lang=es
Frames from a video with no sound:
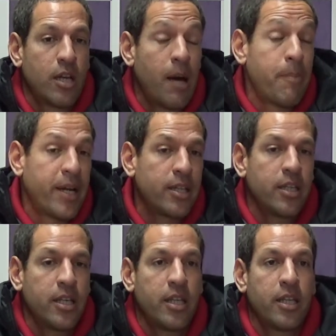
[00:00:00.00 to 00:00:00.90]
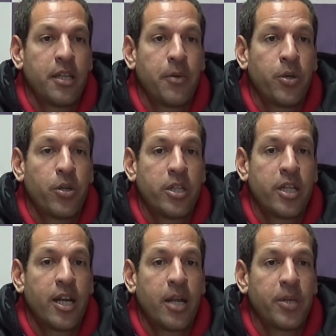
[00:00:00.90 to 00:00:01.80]
aparte de, bueno, de
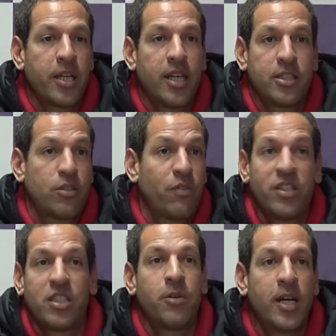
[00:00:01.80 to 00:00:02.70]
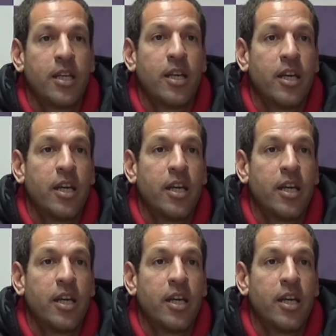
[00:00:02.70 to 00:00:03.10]
tener las vigilancias ofensivas,